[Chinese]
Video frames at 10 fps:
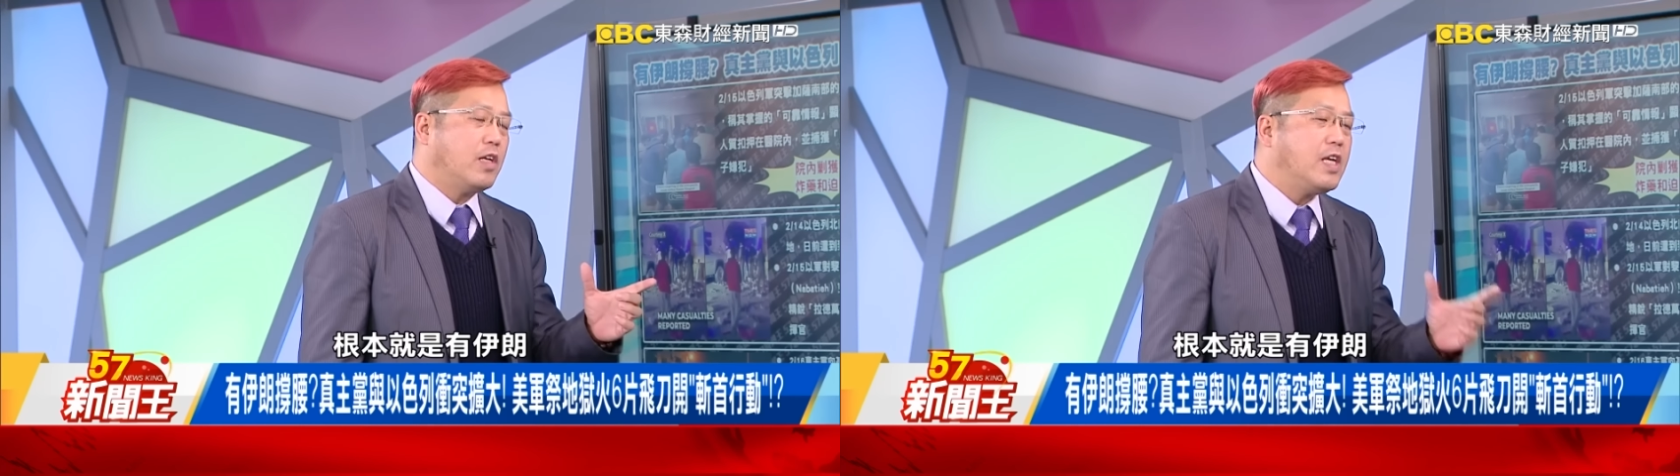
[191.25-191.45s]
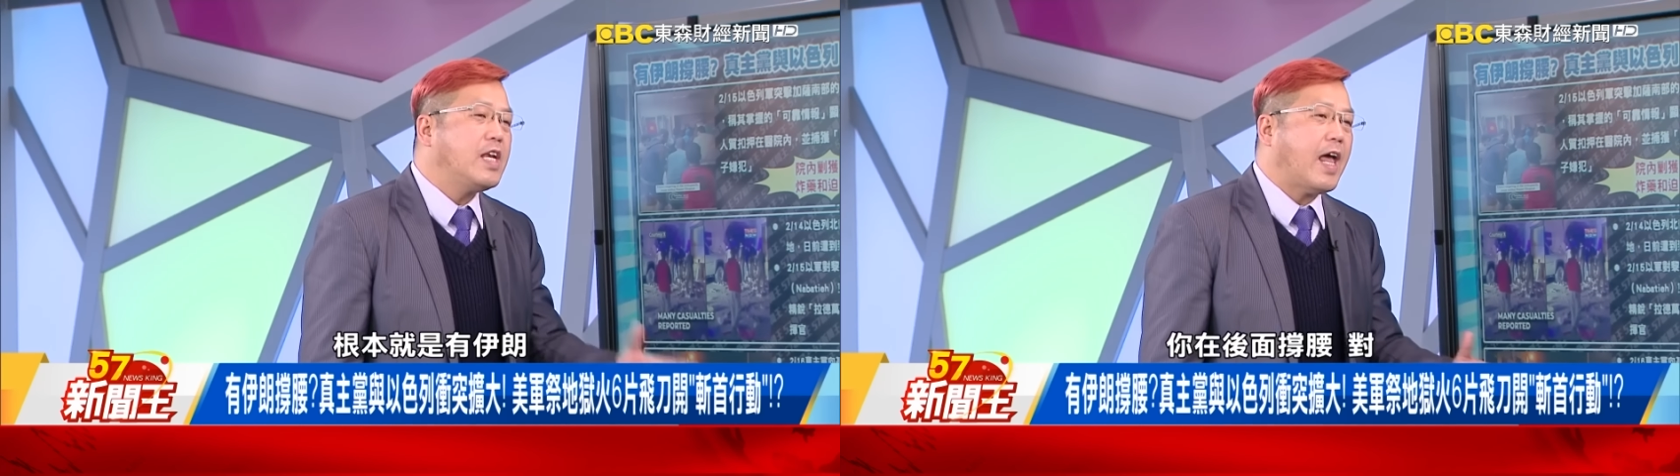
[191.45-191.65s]

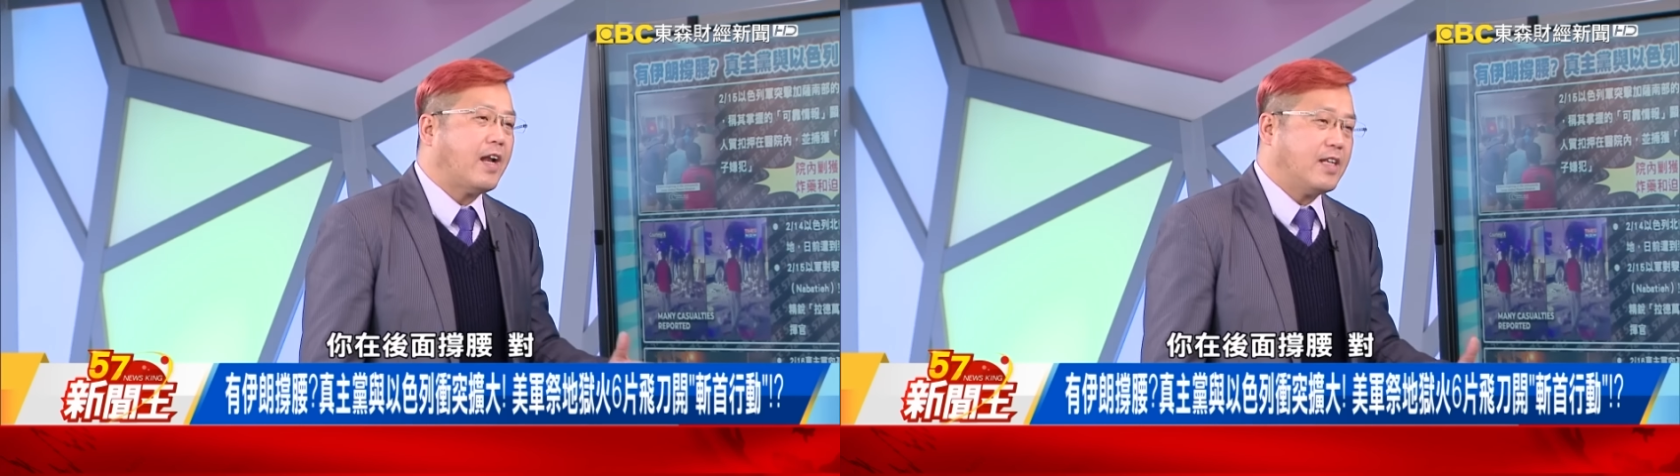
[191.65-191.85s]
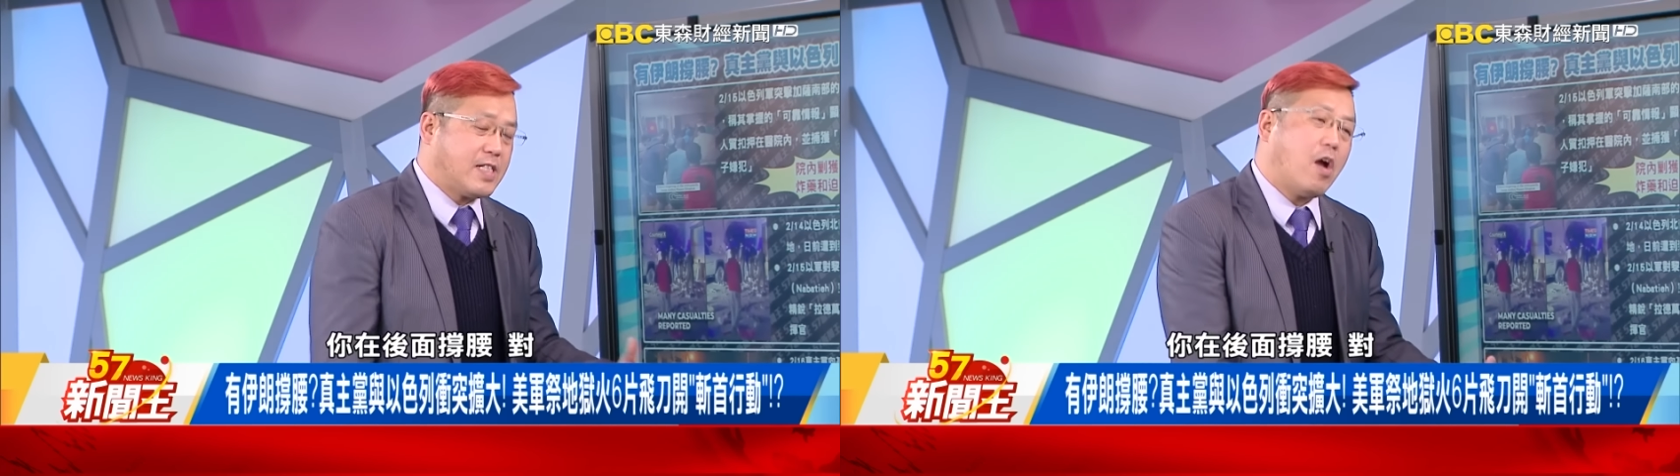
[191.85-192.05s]
伊
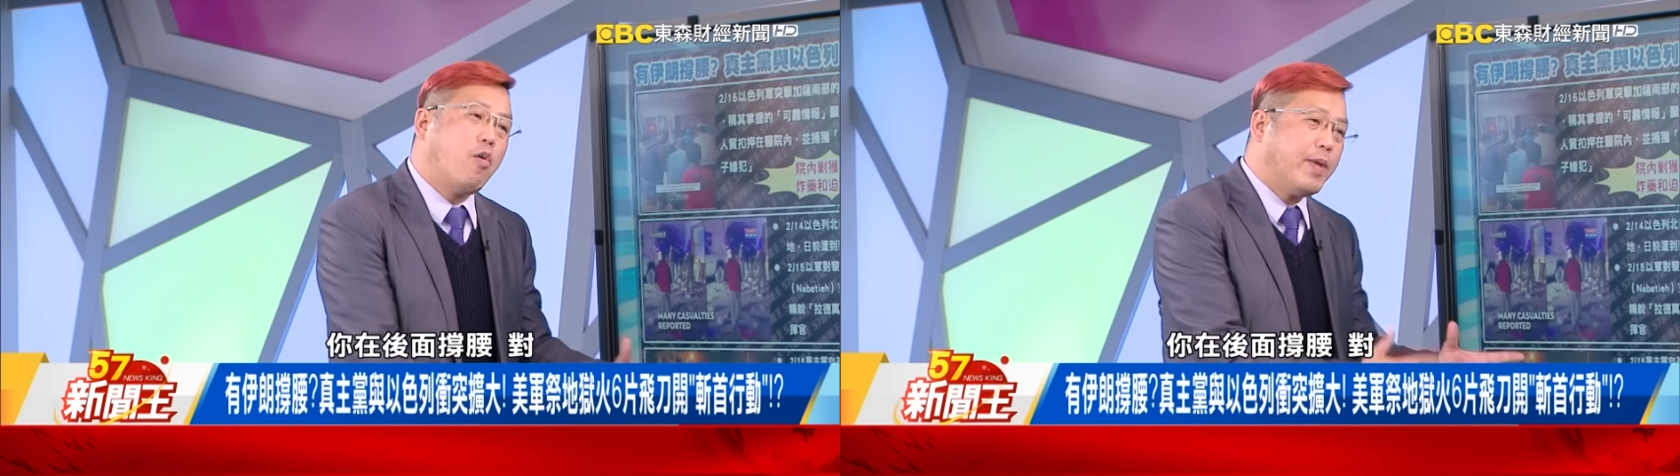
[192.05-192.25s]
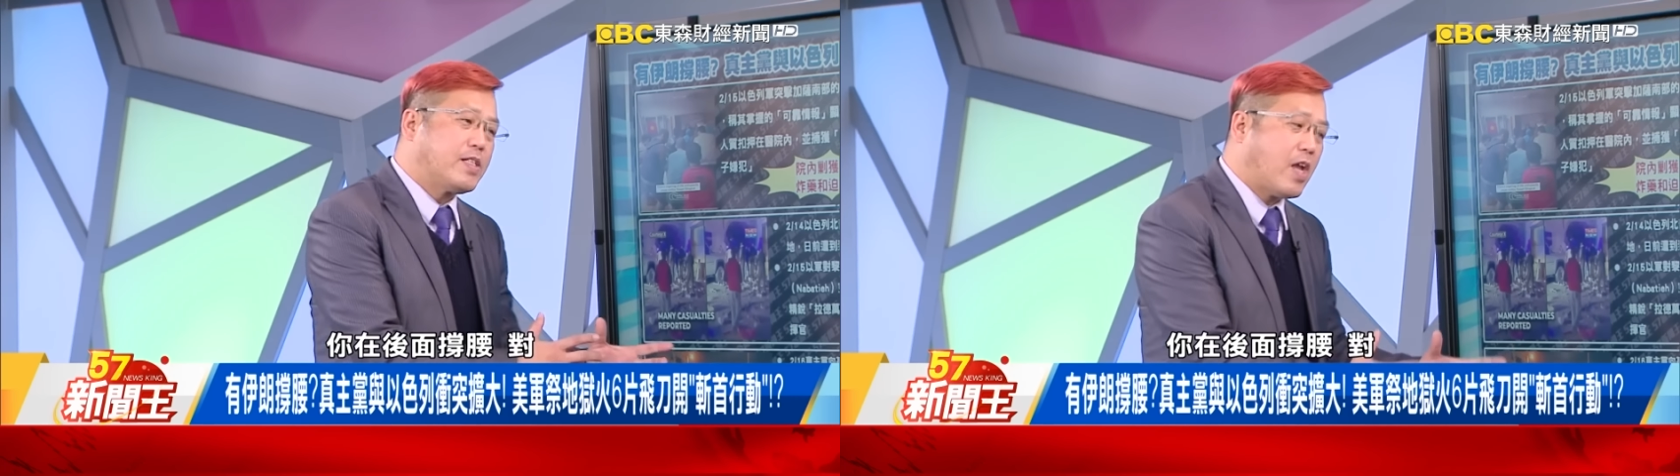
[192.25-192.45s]
朗你在
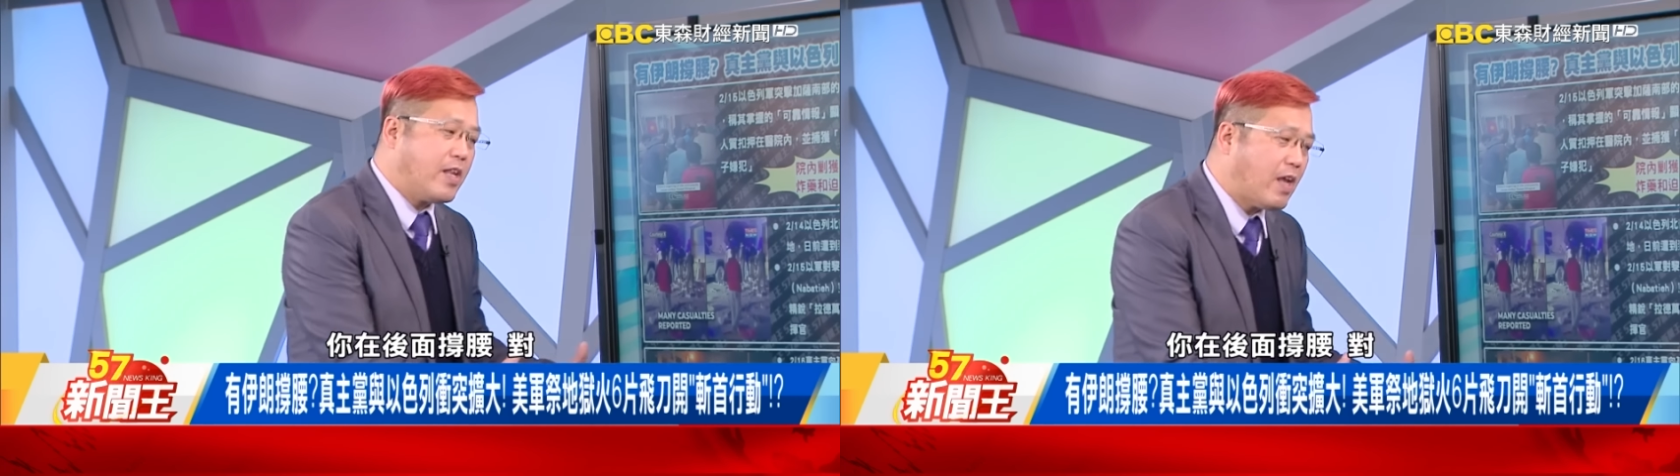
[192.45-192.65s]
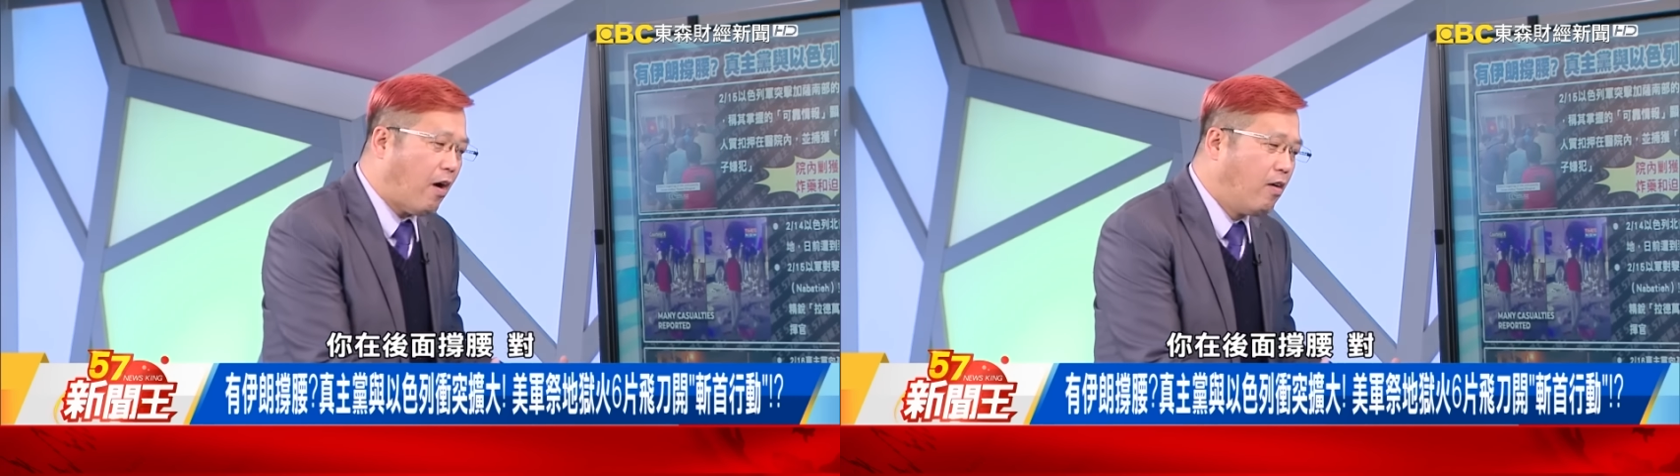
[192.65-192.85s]
后面
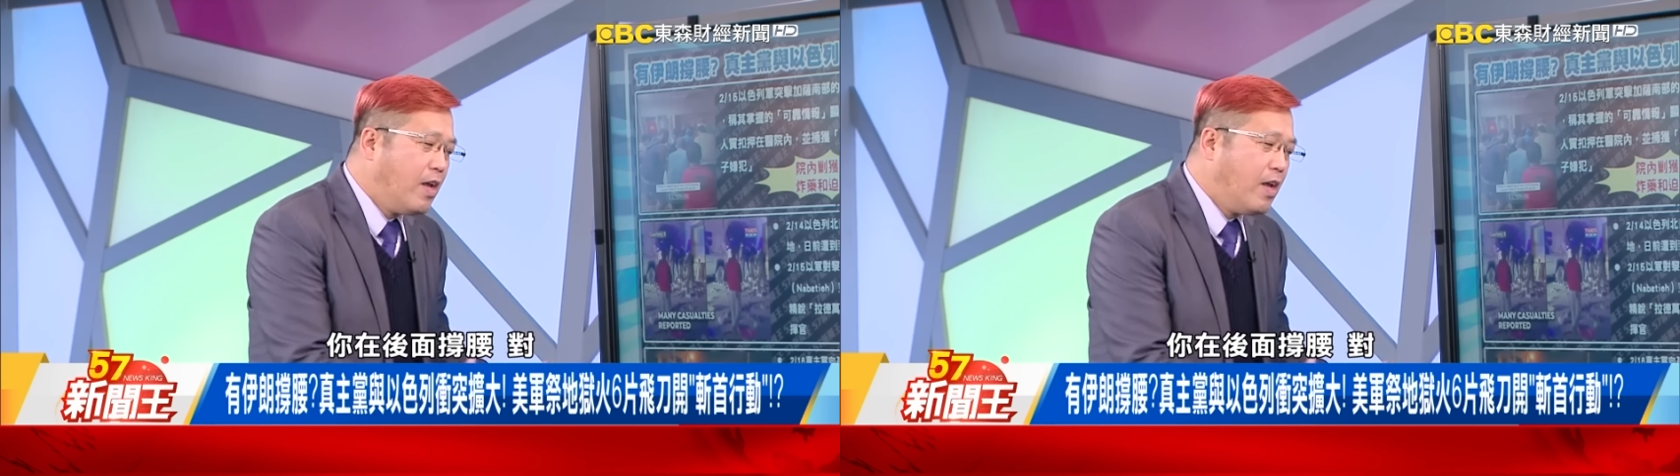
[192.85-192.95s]
撑腰，